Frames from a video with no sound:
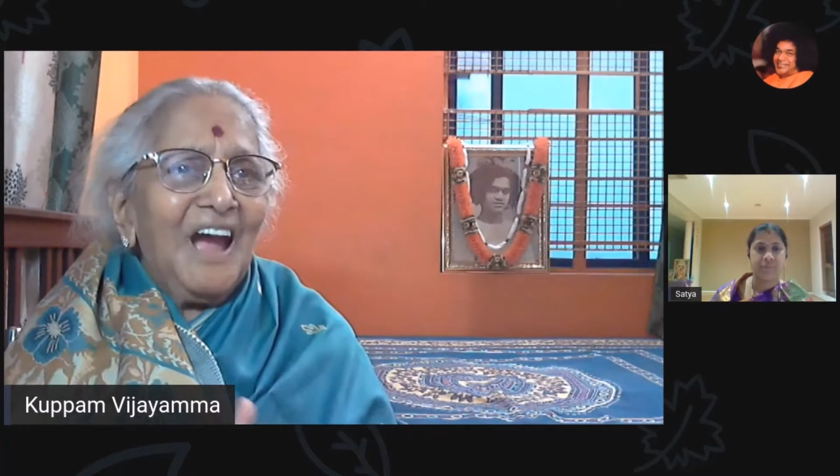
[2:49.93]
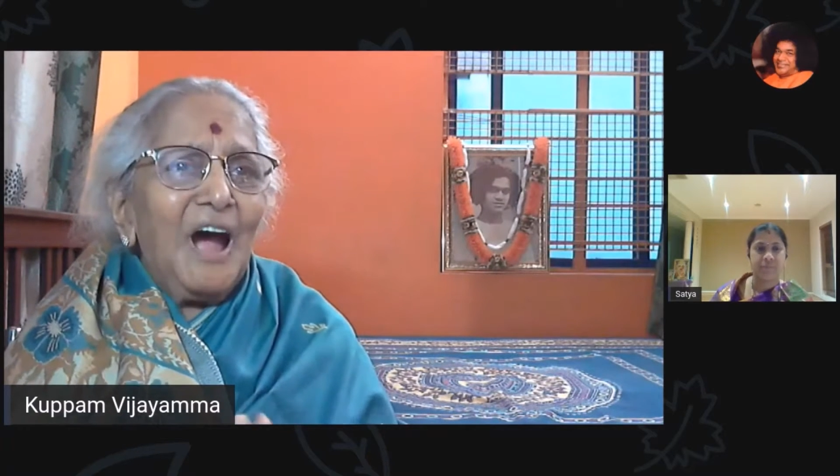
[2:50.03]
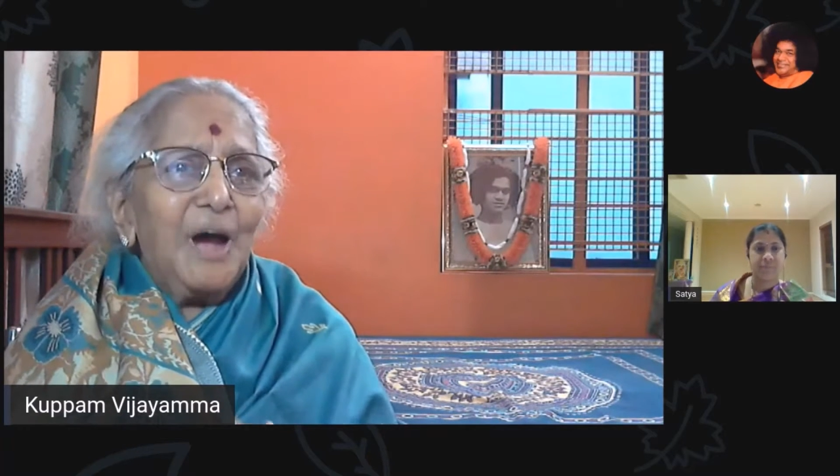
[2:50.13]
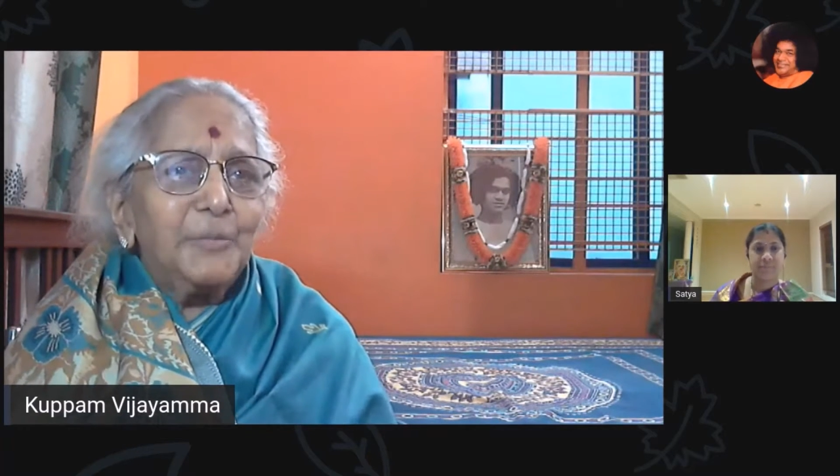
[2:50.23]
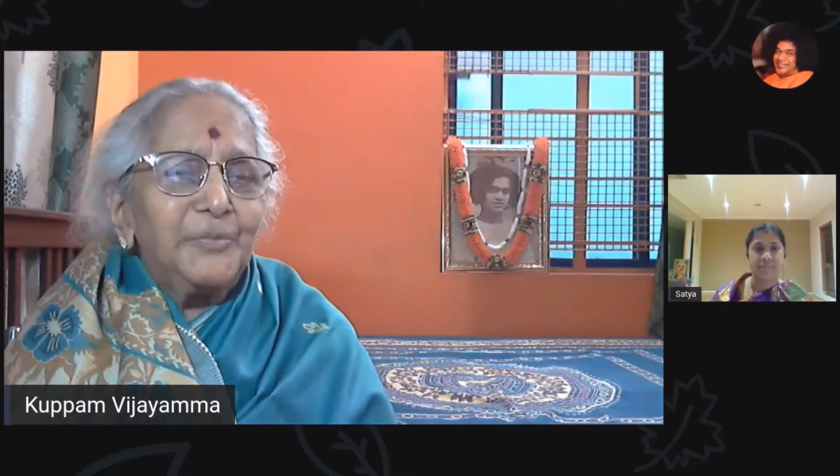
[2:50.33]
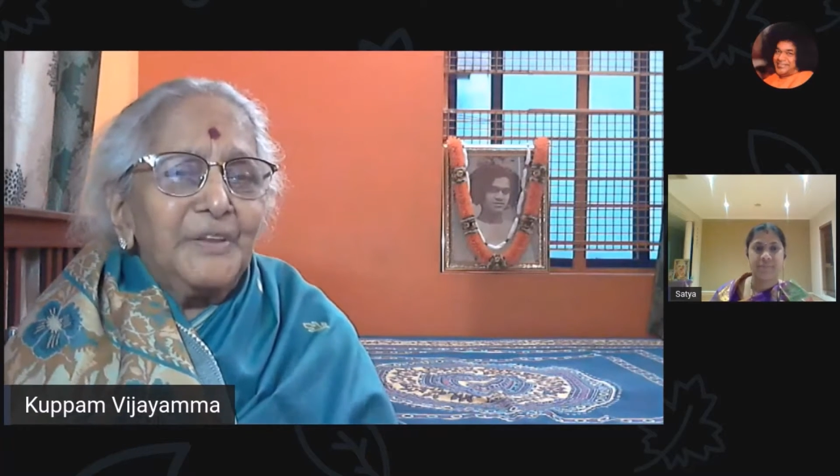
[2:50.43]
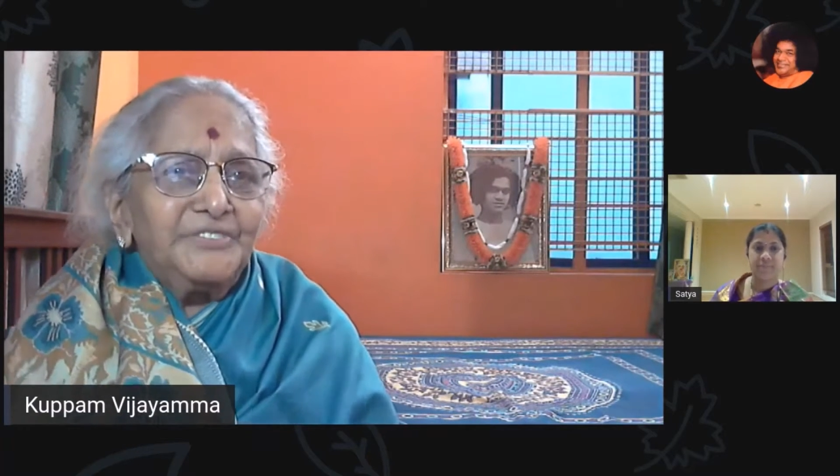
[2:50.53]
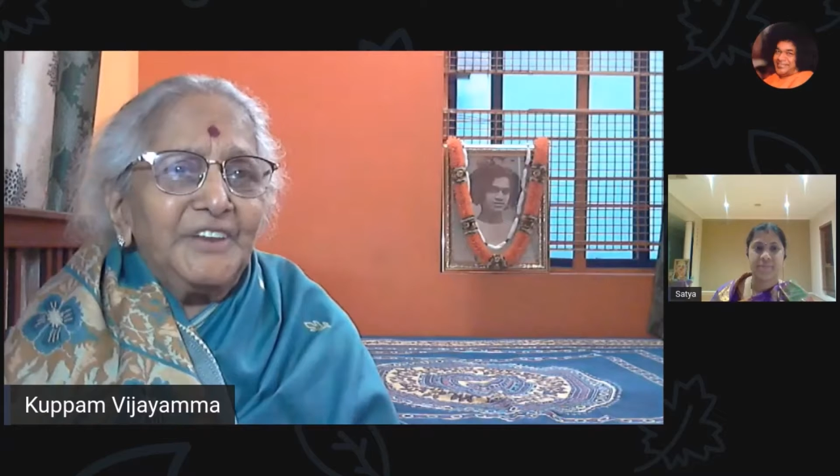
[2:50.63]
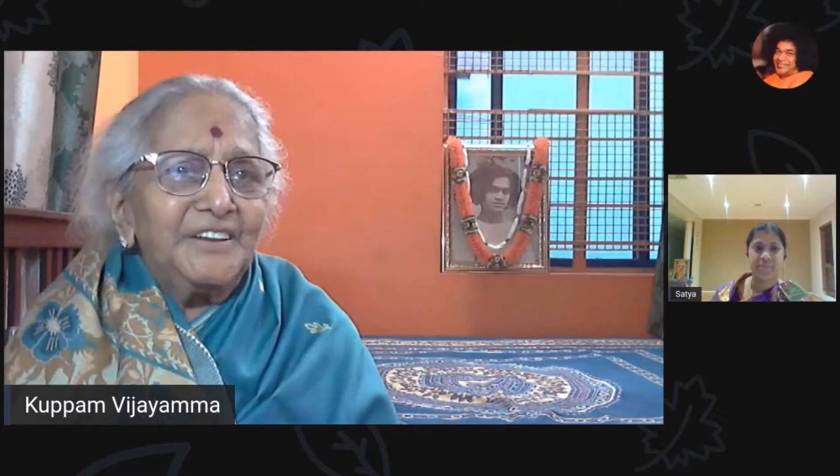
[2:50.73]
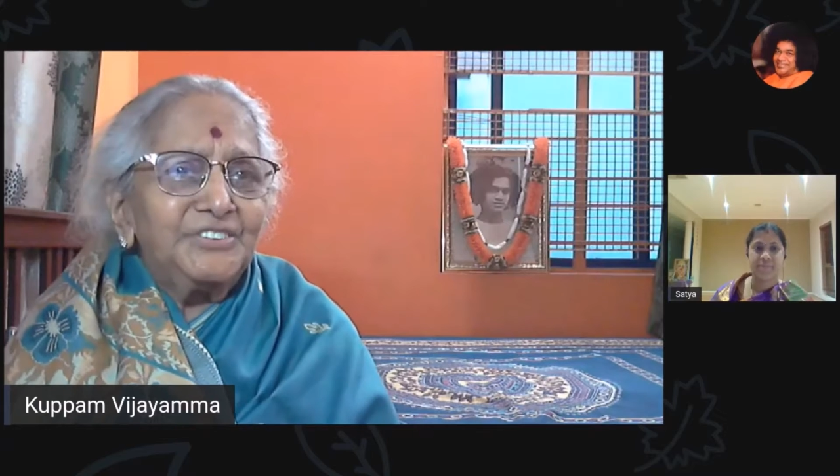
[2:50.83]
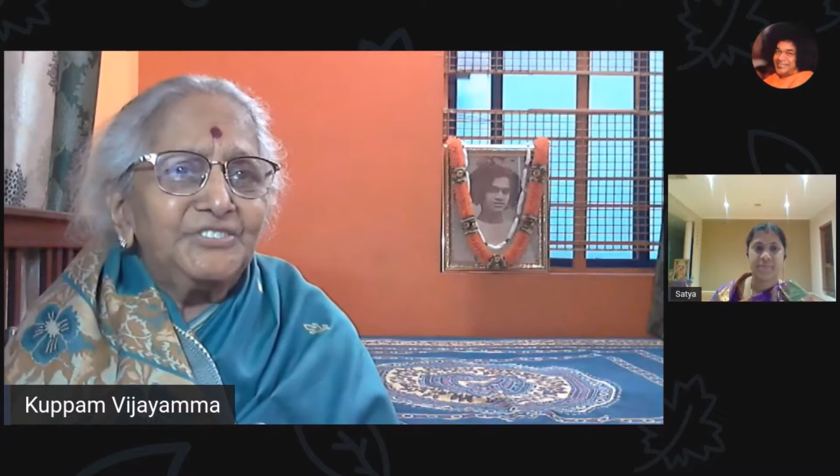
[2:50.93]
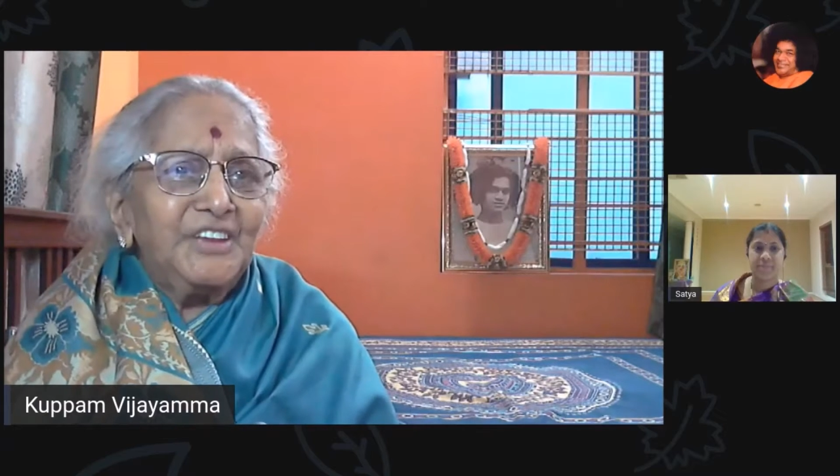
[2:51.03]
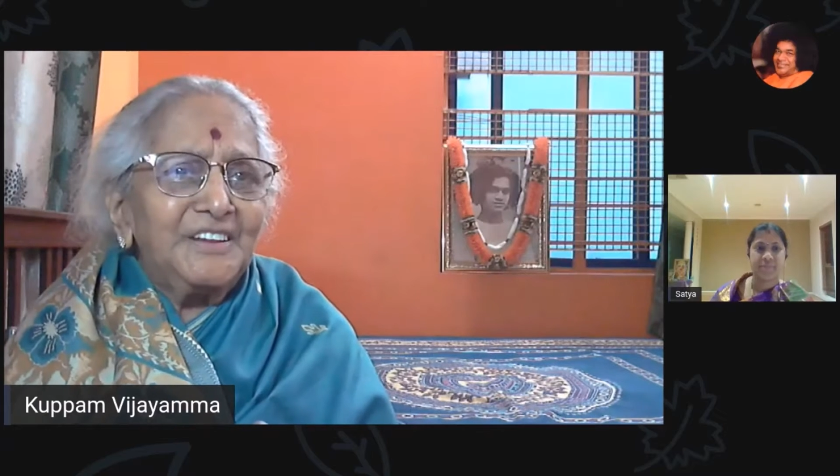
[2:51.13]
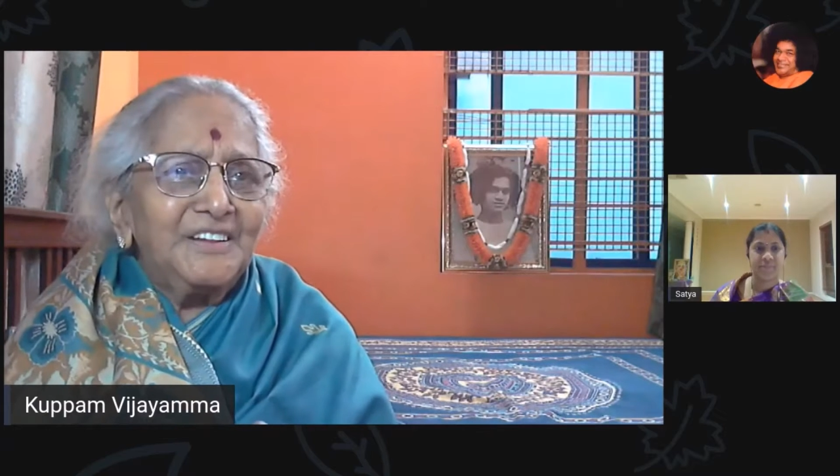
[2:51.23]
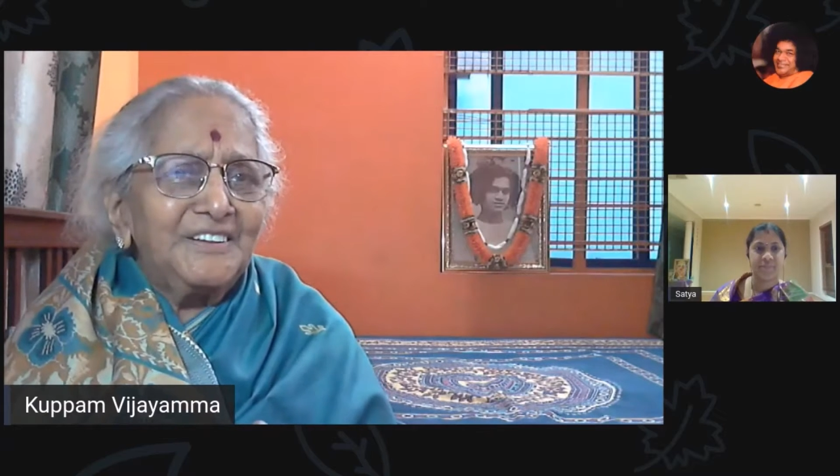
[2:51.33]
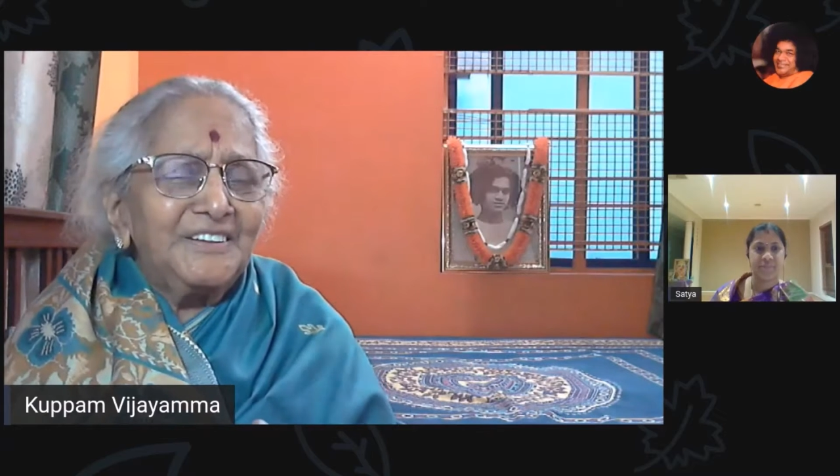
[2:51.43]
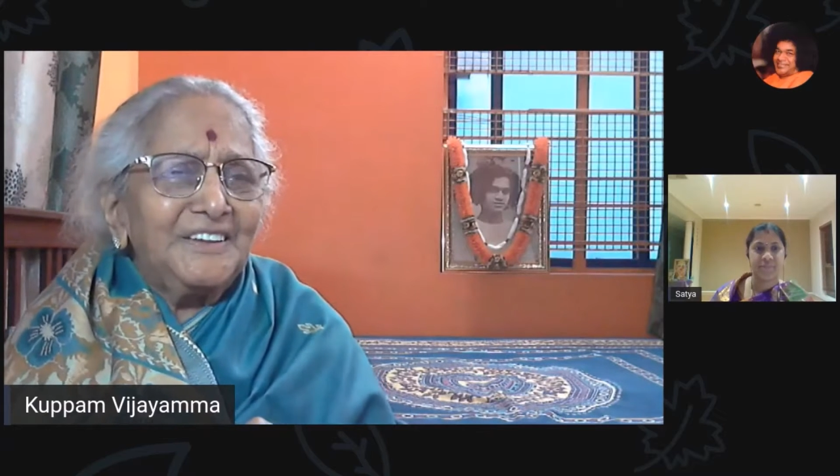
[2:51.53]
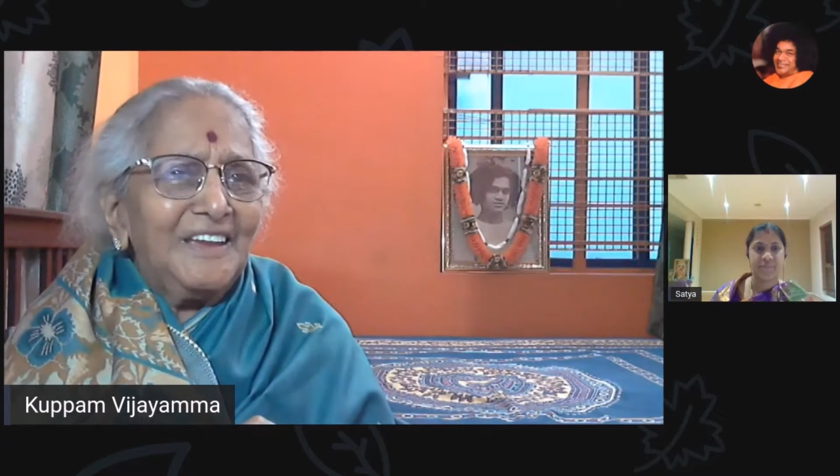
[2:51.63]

ఆ జగజ్జనని